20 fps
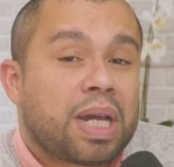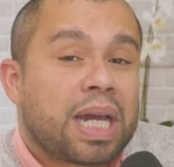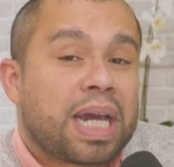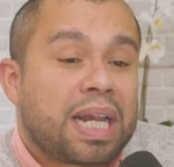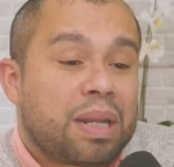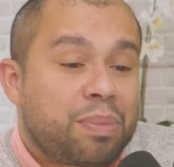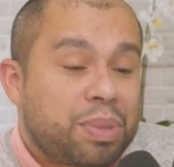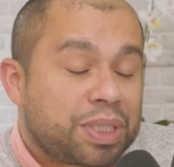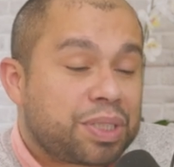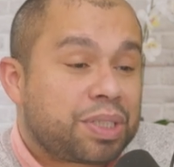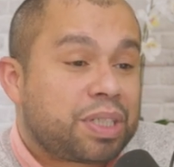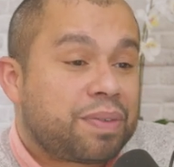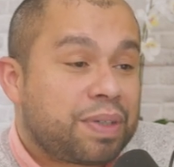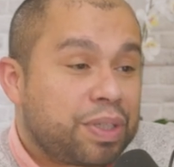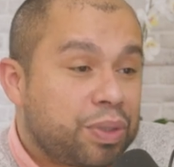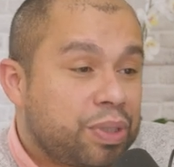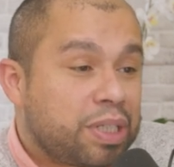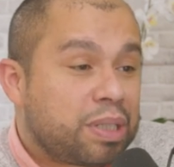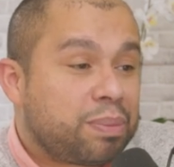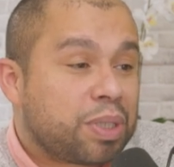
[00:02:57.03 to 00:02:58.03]
à la personne qui va
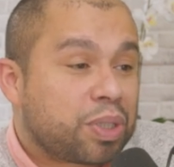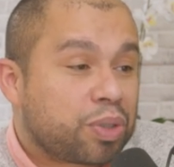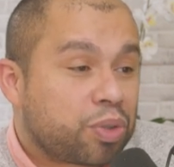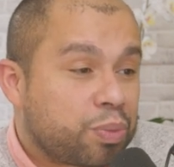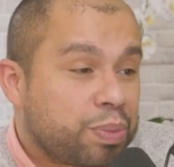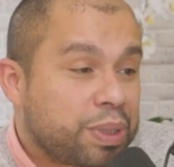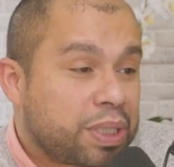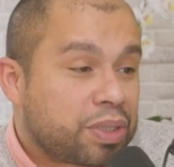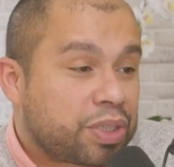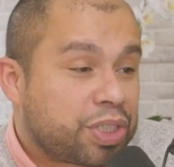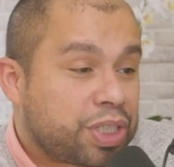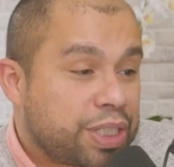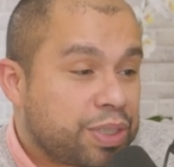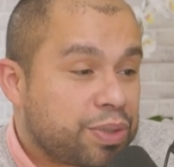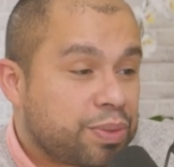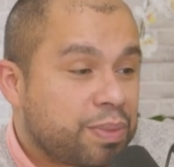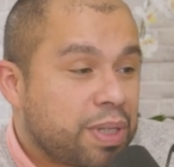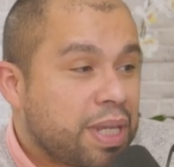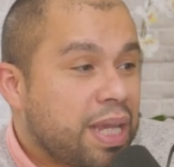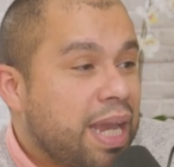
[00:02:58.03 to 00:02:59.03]
donner le bilan de compétences chez eux.